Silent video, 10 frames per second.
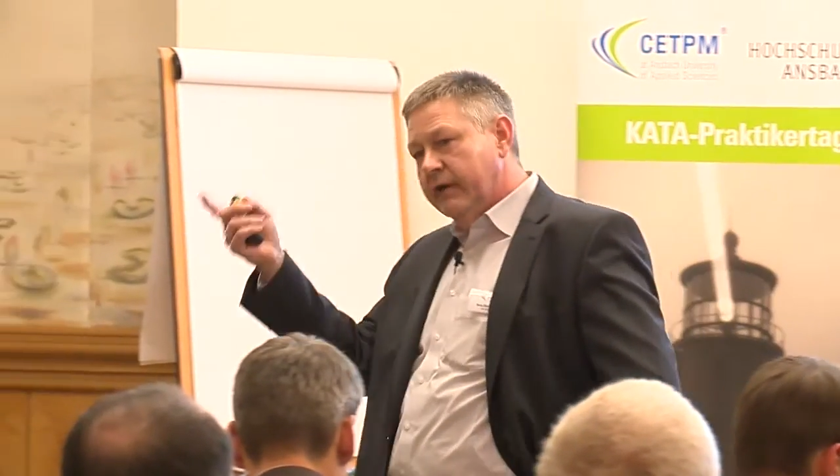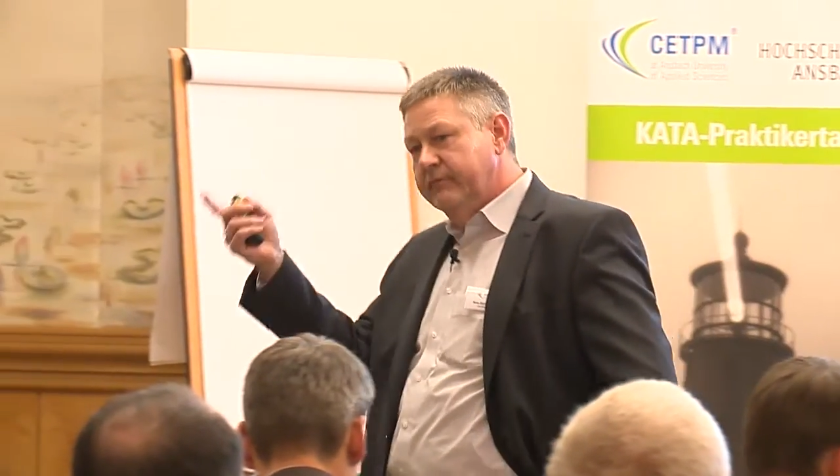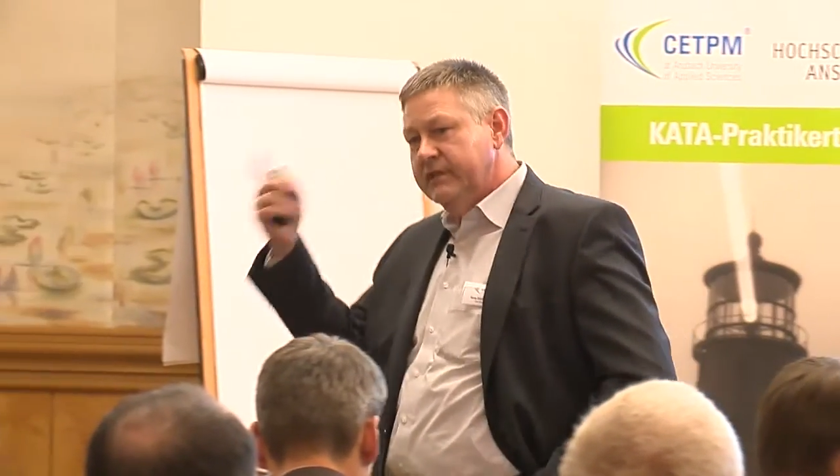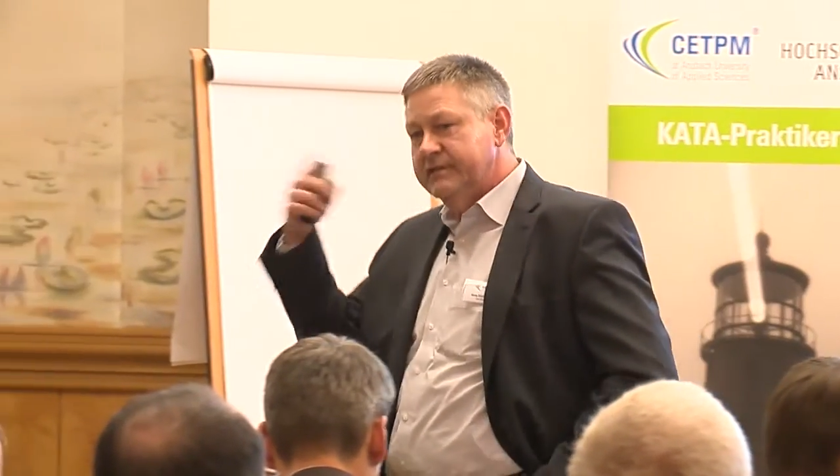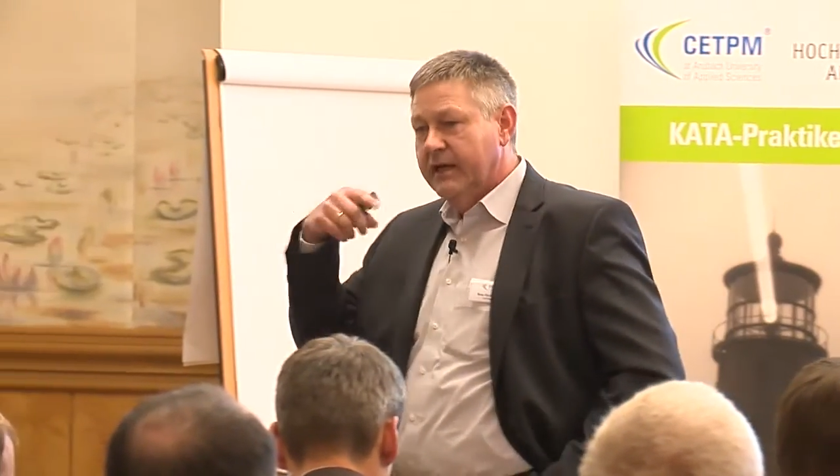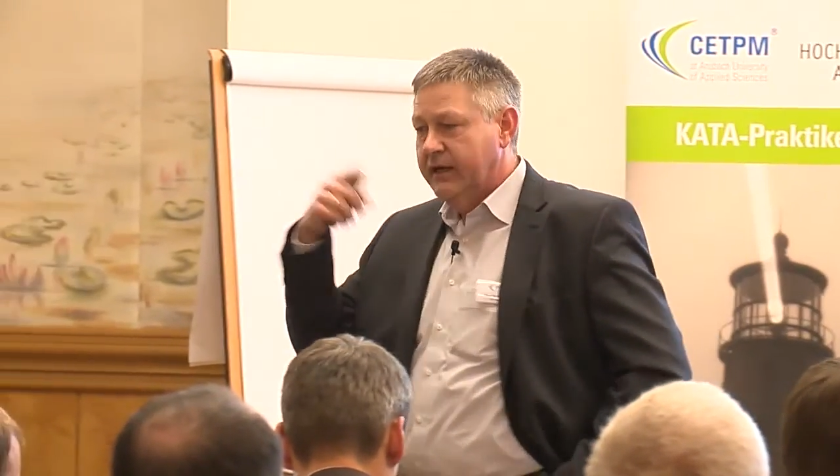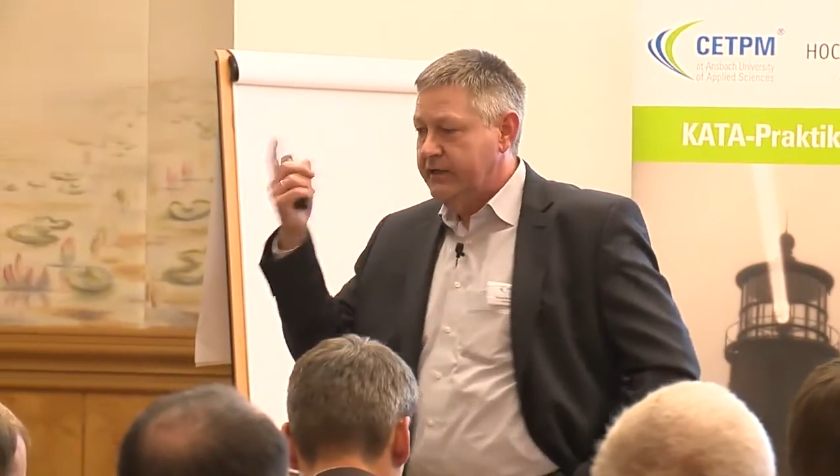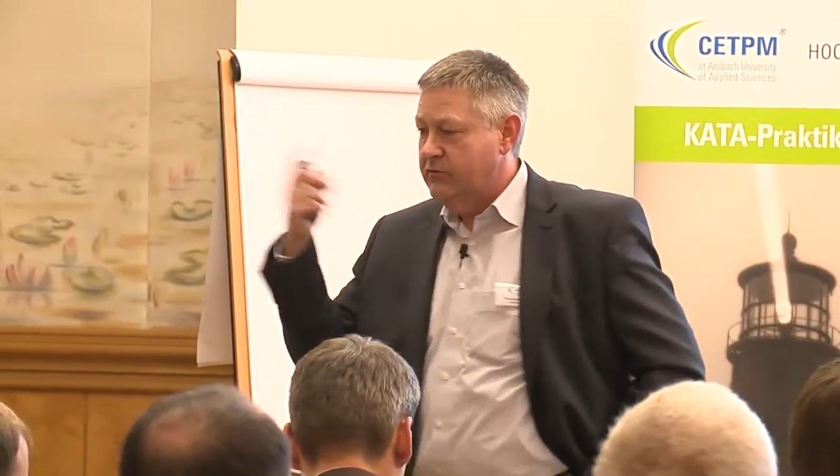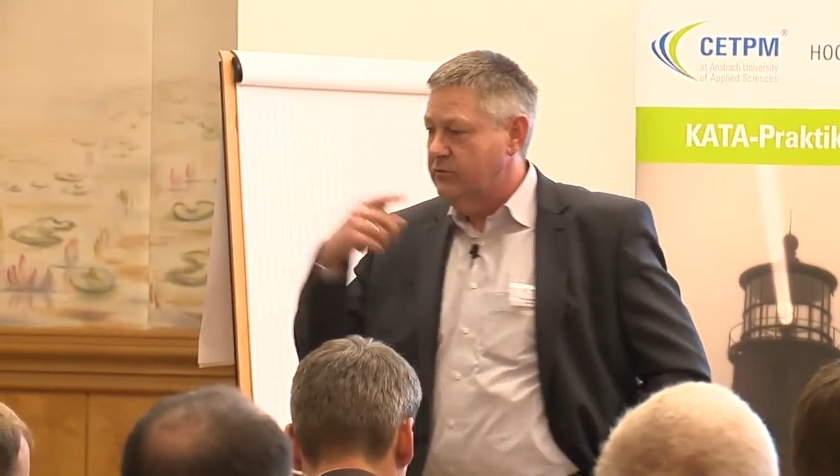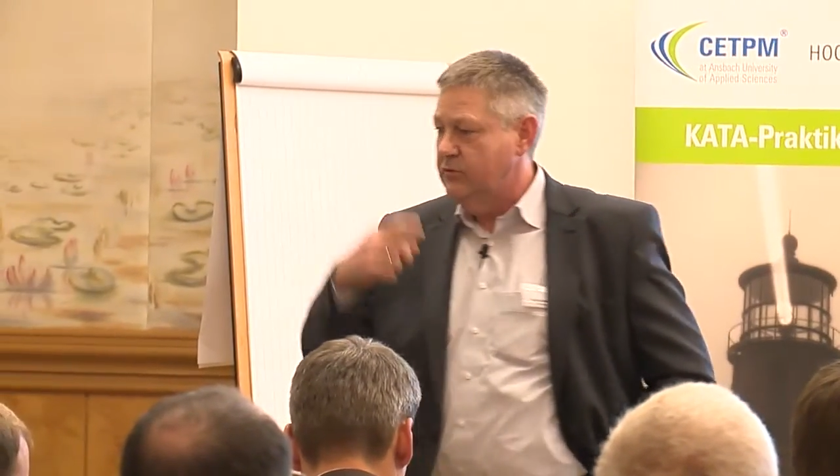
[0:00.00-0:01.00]

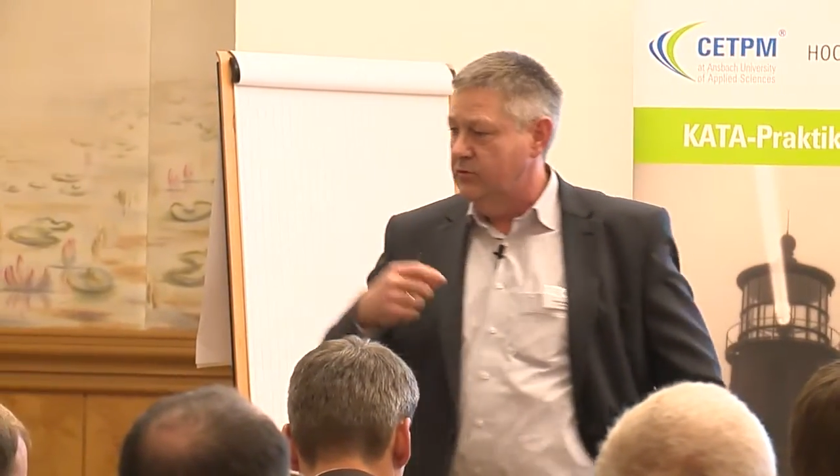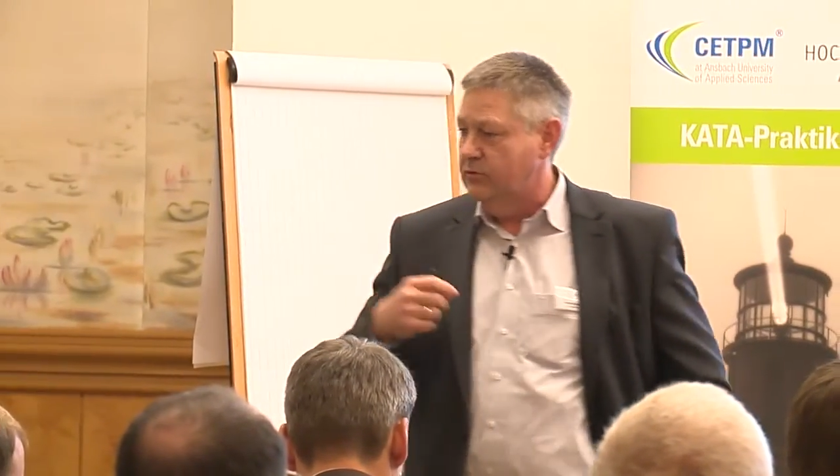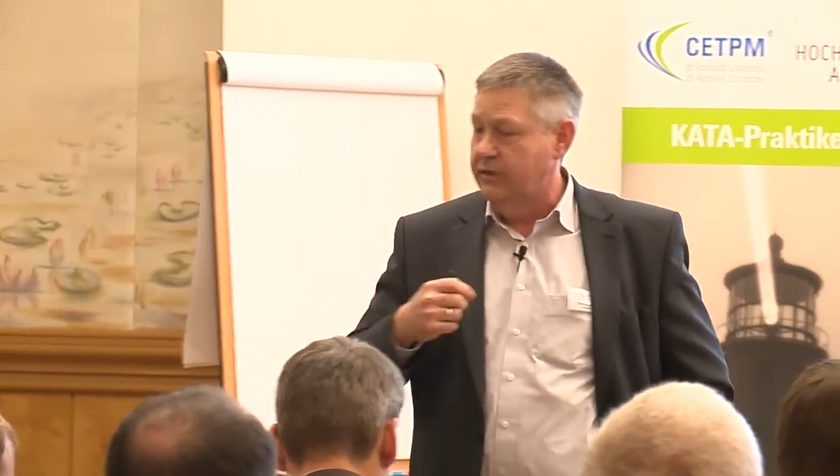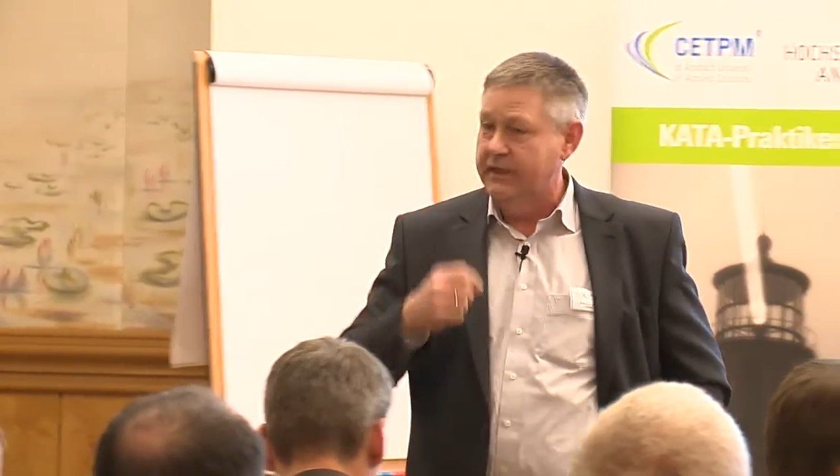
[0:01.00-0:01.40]
Anwesenheit und, und, und.